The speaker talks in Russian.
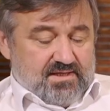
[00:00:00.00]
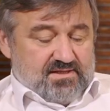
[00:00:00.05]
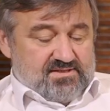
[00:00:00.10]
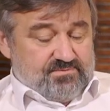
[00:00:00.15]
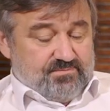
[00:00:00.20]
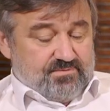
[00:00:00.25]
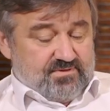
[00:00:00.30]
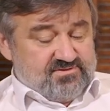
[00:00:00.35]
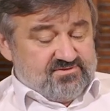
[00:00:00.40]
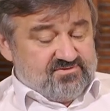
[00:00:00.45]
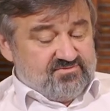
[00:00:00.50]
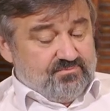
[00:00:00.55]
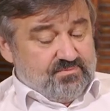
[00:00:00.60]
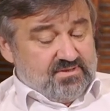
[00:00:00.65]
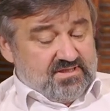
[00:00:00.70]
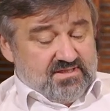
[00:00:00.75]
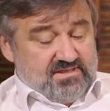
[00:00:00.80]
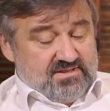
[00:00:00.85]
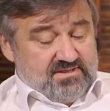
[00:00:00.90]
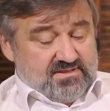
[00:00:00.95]
Забрался в
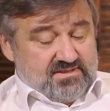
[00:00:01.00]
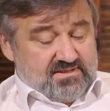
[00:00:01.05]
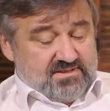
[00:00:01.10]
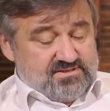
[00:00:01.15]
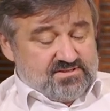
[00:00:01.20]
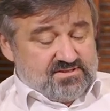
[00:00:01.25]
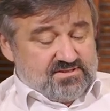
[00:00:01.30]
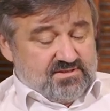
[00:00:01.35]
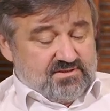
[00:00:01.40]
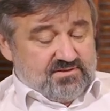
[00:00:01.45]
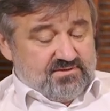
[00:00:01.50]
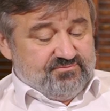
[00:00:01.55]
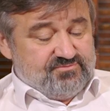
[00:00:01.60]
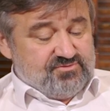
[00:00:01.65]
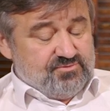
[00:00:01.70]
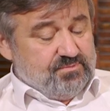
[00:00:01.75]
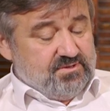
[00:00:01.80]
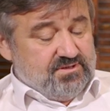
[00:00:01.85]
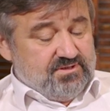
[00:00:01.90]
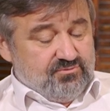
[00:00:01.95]
малинник к лисе и
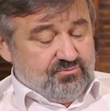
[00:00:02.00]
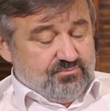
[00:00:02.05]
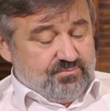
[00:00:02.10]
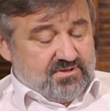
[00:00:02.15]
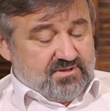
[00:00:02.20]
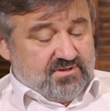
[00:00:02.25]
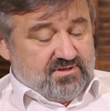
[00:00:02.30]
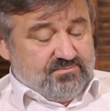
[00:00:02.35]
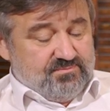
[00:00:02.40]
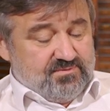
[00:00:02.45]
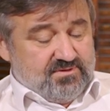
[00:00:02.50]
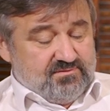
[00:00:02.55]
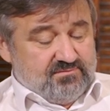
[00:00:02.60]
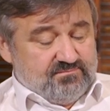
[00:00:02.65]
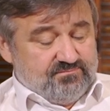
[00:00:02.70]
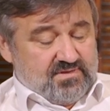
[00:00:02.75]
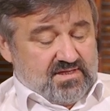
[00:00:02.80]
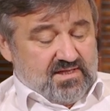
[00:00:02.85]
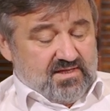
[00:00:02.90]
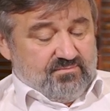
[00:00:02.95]
всю малину переломал.
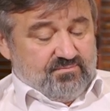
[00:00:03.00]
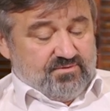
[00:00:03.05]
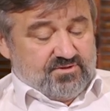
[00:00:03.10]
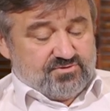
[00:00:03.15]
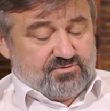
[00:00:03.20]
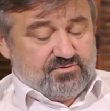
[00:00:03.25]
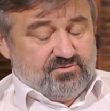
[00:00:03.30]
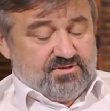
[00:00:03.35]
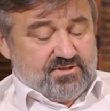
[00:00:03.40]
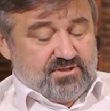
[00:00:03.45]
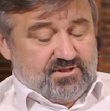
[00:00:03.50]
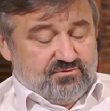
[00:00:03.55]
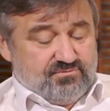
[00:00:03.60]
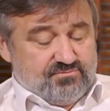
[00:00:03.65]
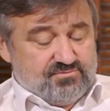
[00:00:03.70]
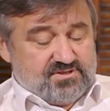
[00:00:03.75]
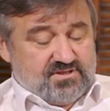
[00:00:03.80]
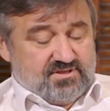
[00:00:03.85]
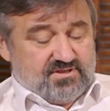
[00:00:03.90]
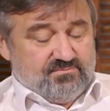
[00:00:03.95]
Пошел на реку
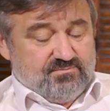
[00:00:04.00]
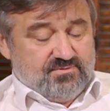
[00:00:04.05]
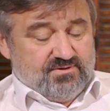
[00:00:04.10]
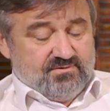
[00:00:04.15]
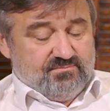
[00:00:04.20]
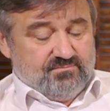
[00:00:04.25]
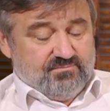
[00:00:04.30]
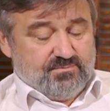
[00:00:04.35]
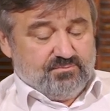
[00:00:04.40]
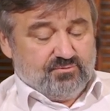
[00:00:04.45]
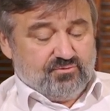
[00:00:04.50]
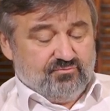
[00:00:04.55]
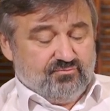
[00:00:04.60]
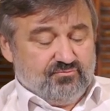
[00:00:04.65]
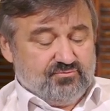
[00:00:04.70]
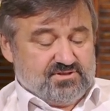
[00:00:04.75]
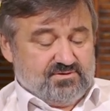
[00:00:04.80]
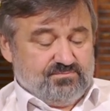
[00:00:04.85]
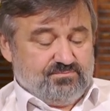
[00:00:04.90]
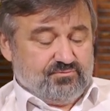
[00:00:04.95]
за рыбой, бобровую за